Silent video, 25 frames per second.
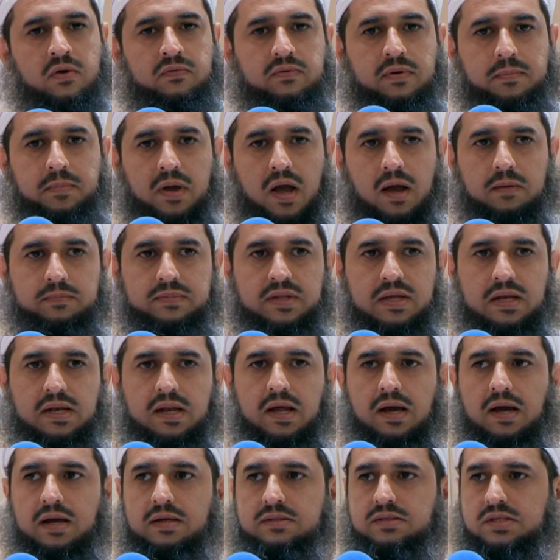فبحمد
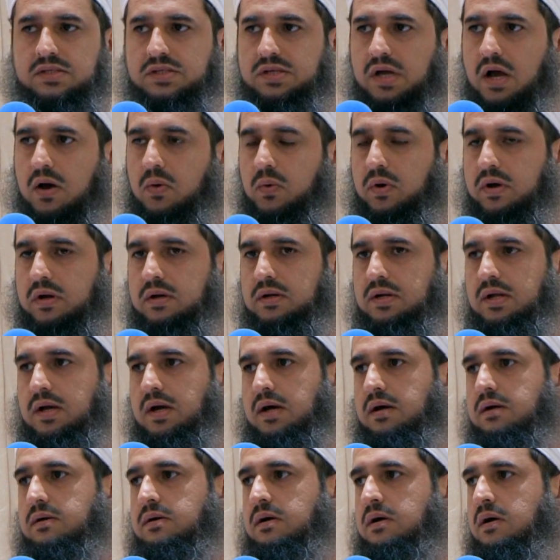الله
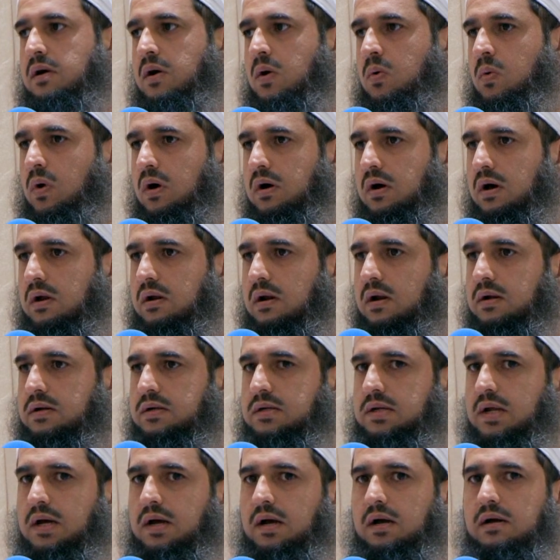تشاورنا
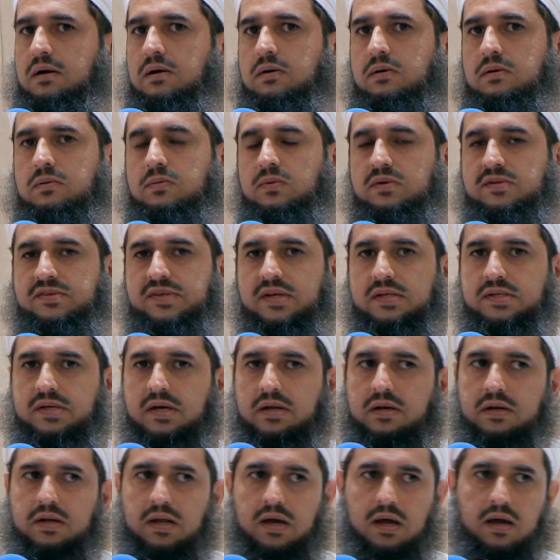وقررنا
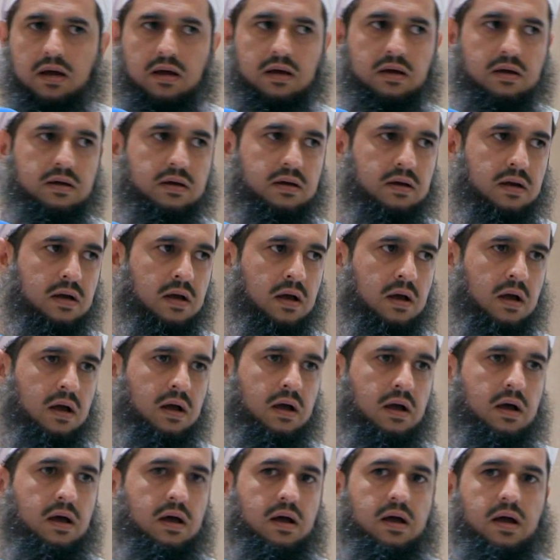واستشرنا
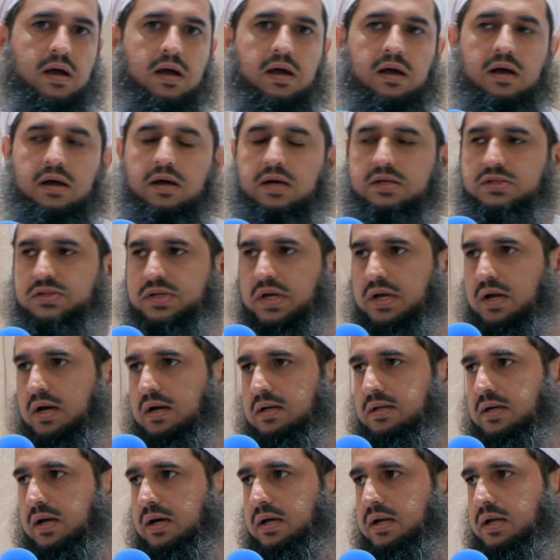آه، الشيخ
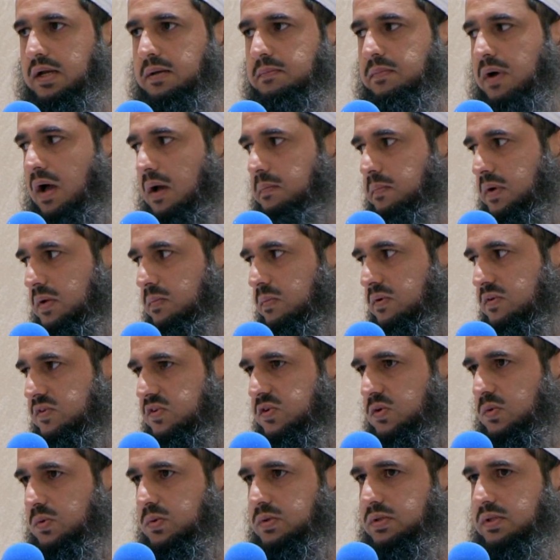الكريم أحمد بن
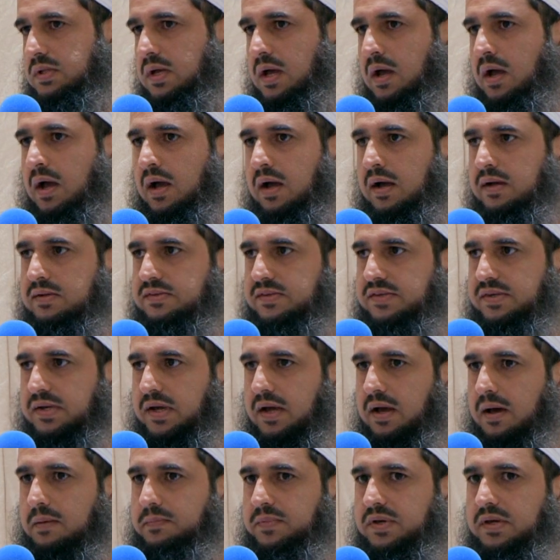سعود
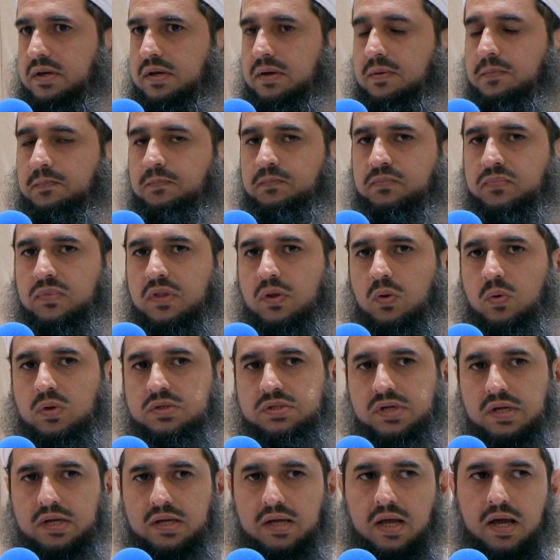السيابي
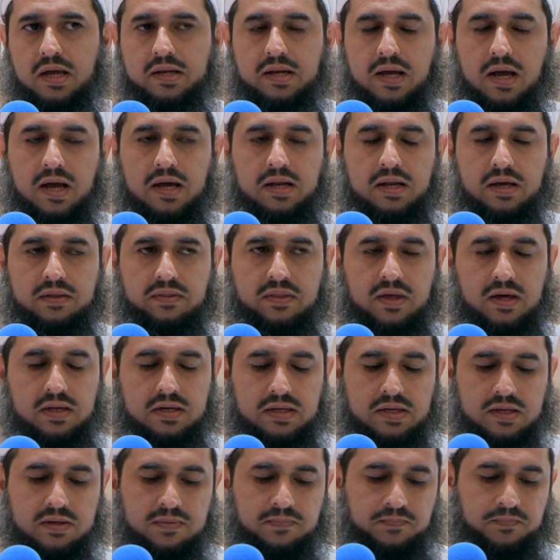وشجعنا على
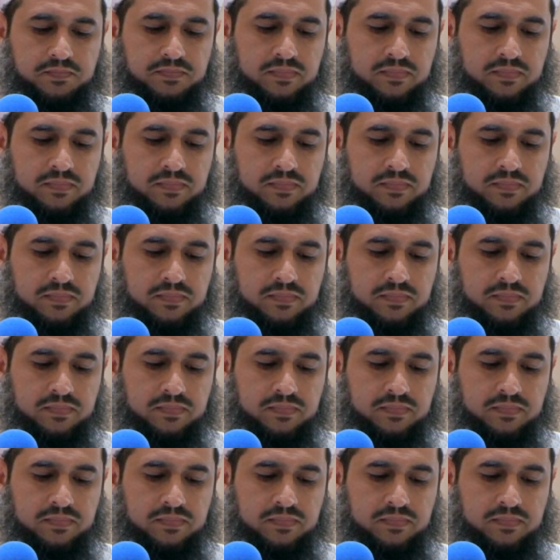ذلك